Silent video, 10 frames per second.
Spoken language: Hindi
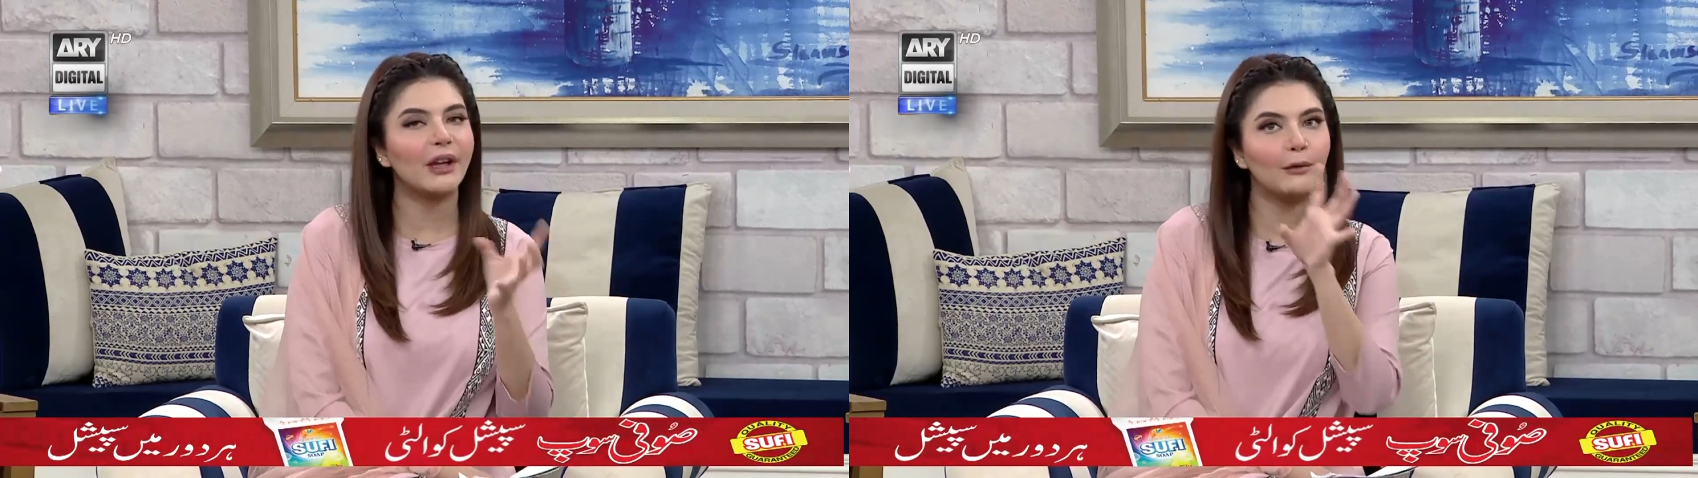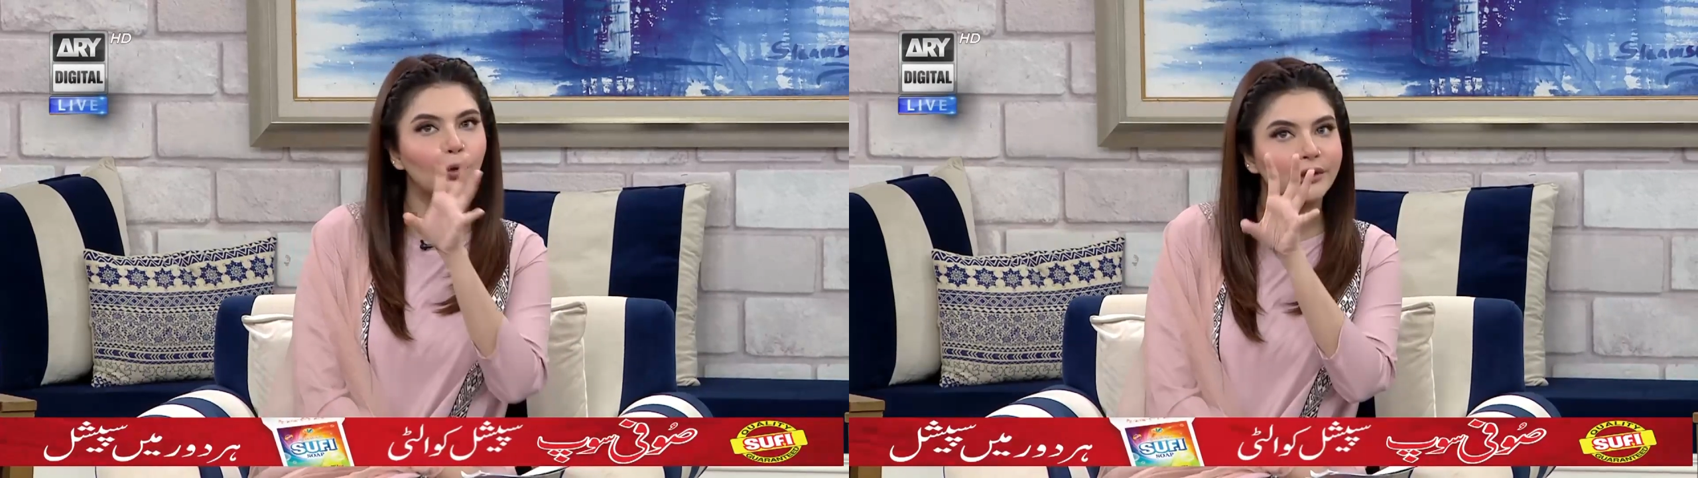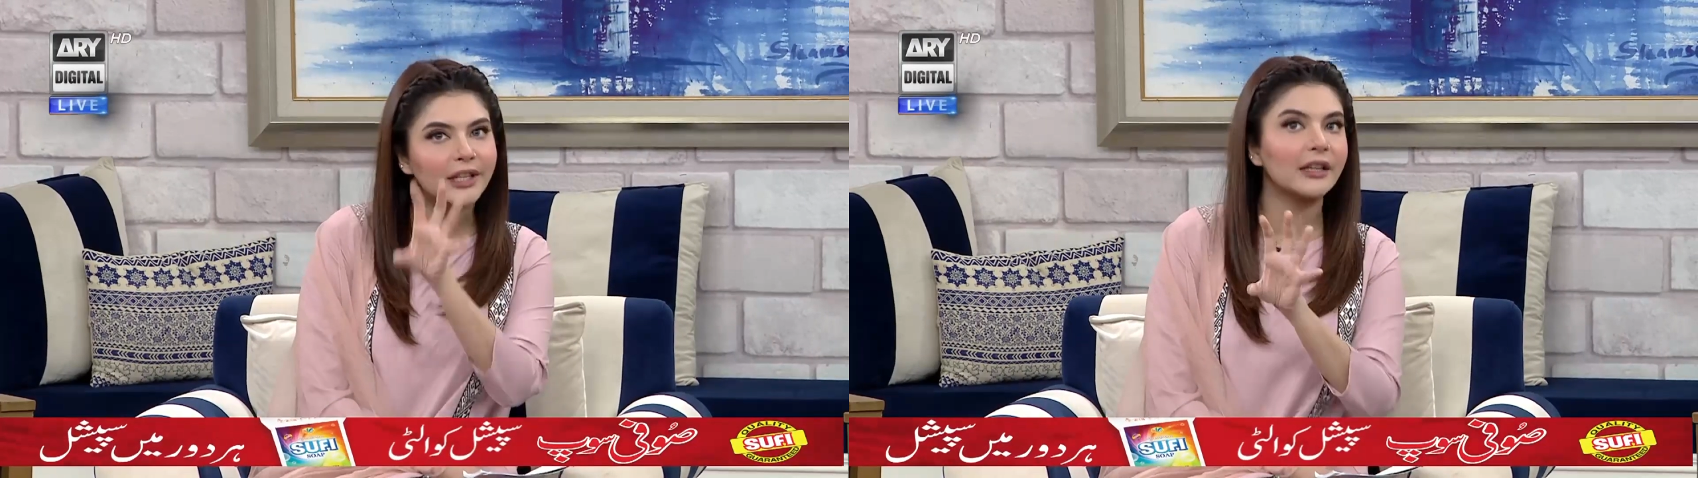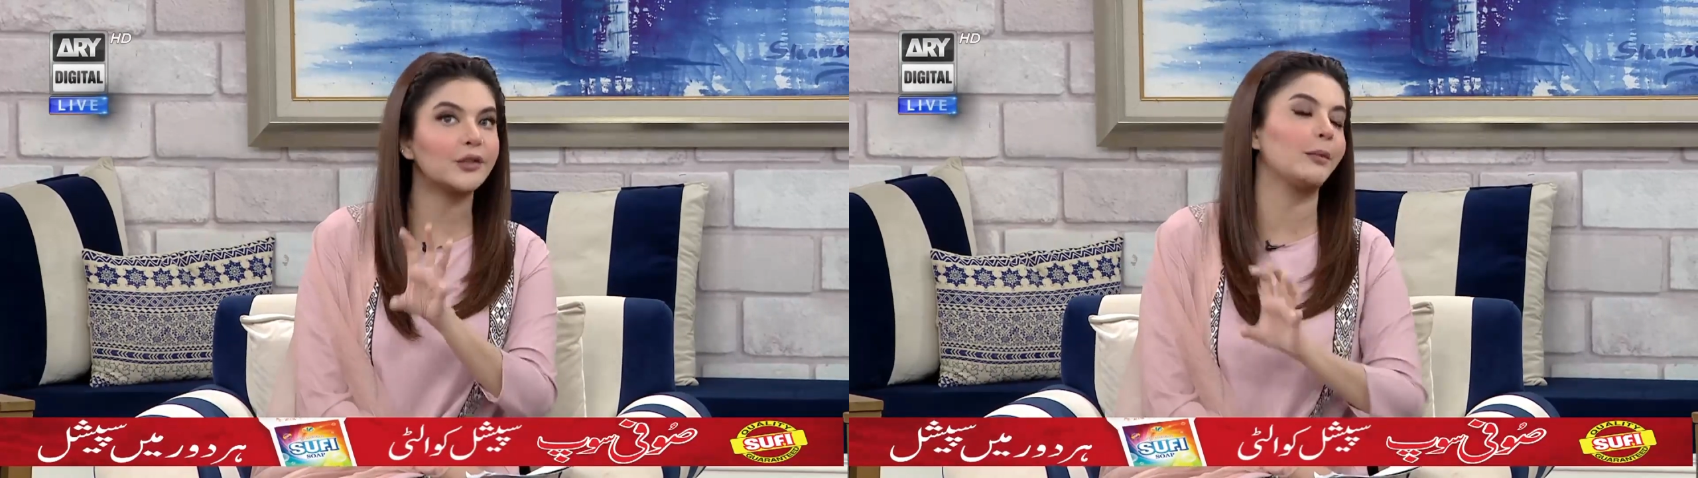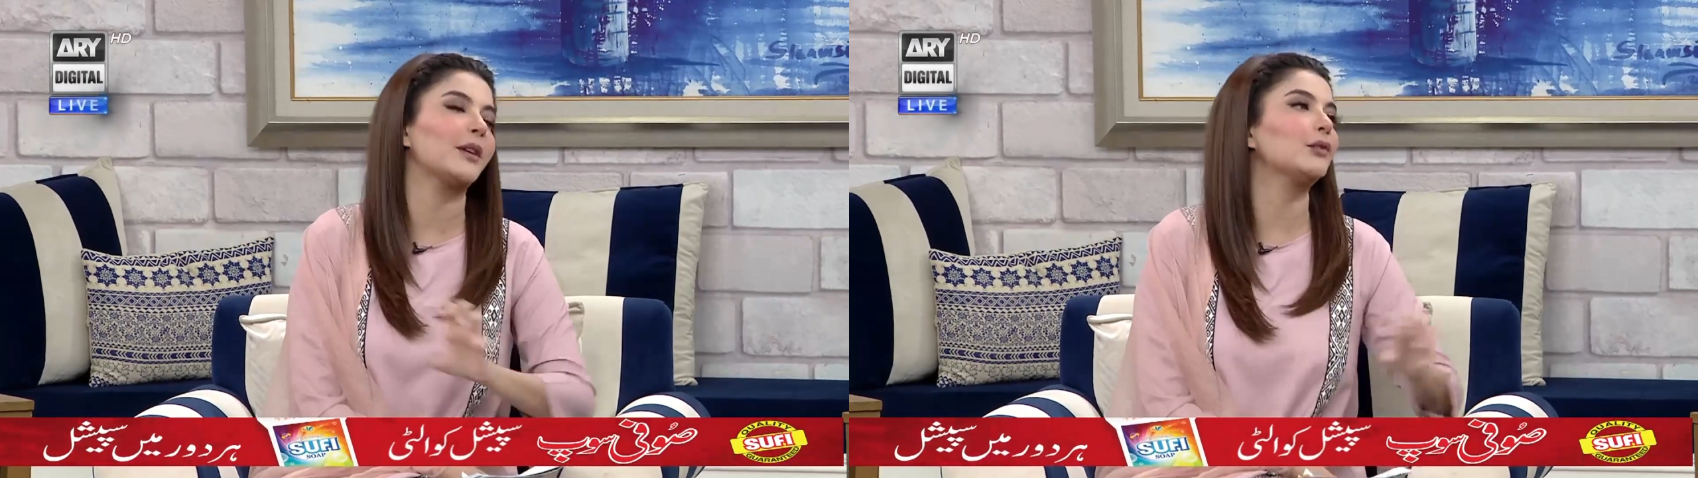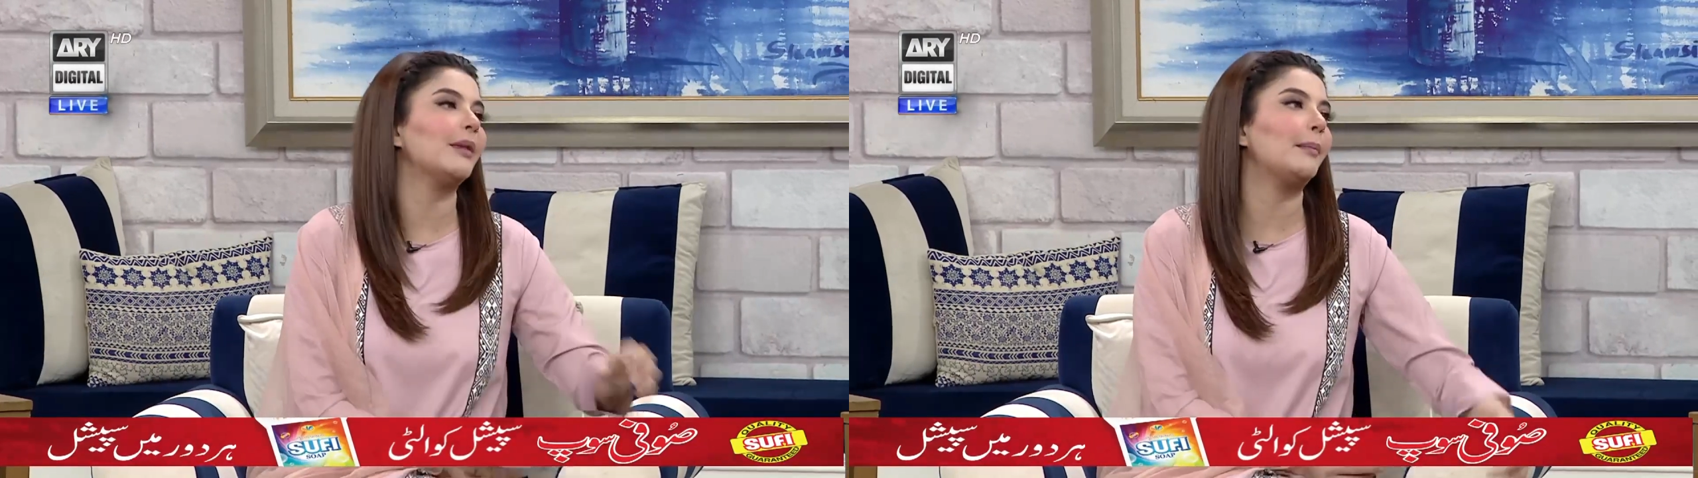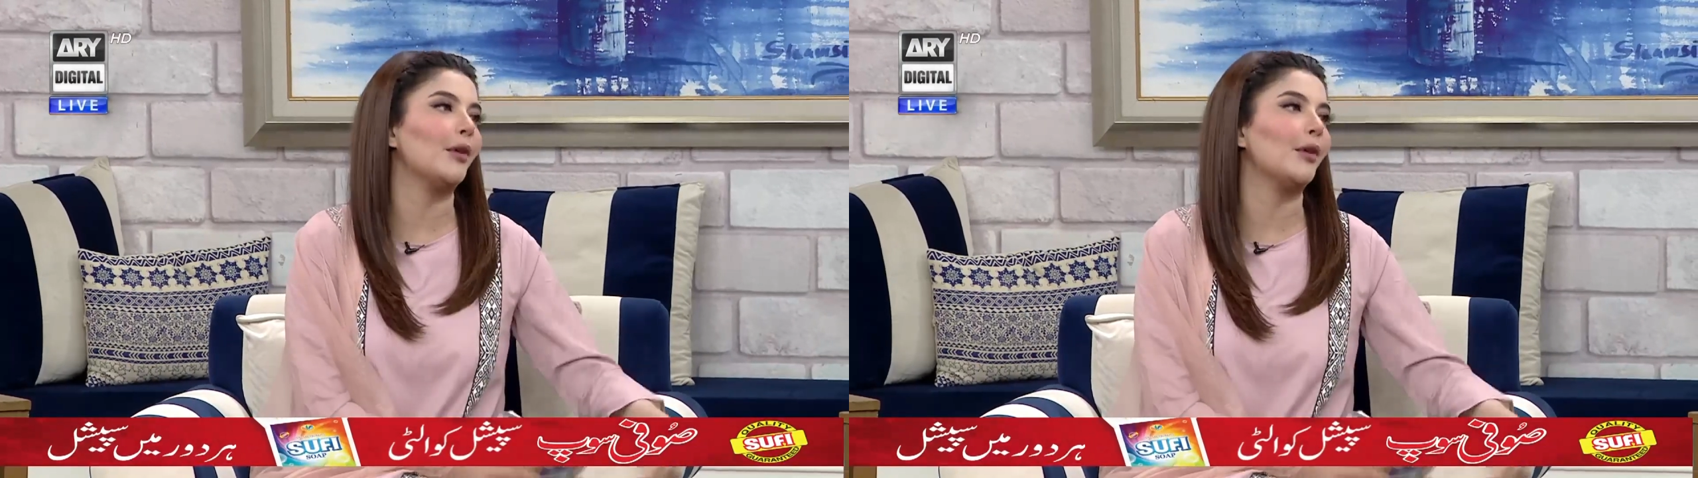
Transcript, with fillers: हैं वो उन तक सुबह सुबह